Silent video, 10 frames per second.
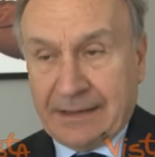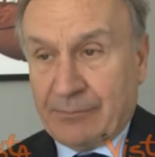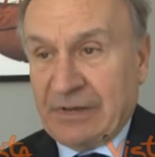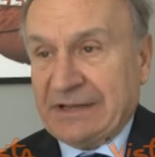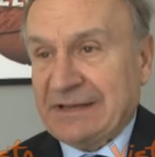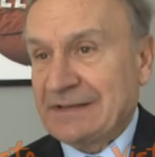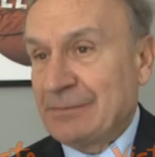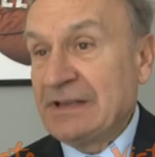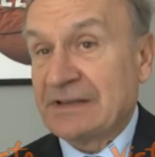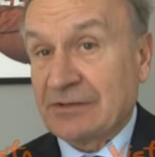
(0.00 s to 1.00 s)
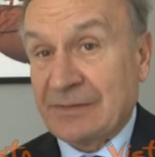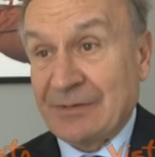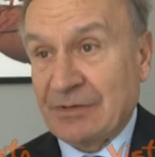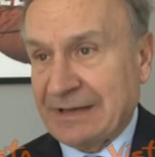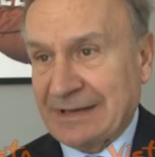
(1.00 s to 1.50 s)
Brindisi, Brindisi
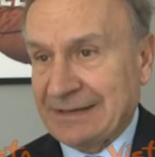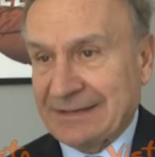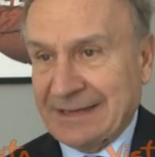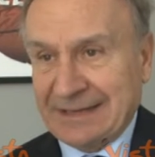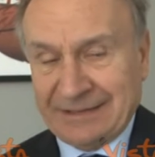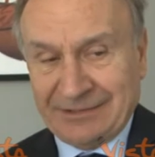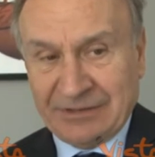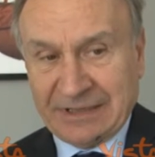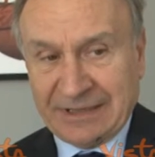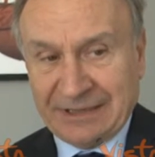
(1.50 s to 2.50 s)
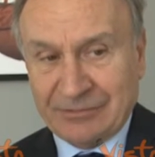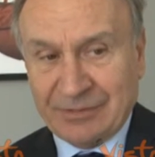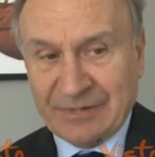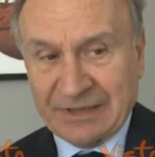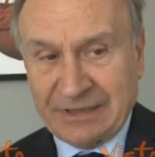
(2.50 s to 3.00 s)
oramai è una realtà e devo dare atto
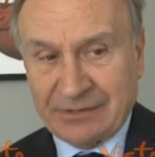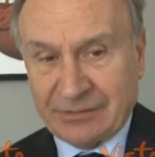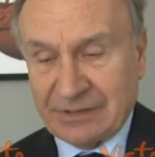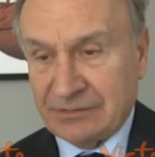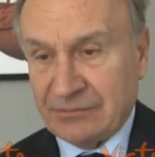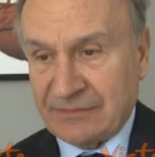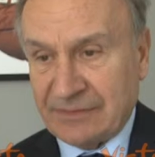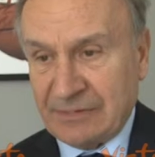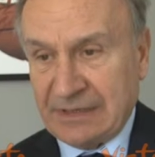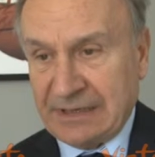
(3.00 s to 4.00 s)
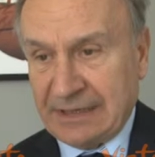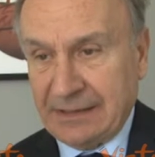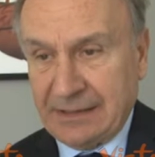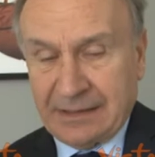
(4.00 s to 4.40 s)
a Marino, alla sua famiglia,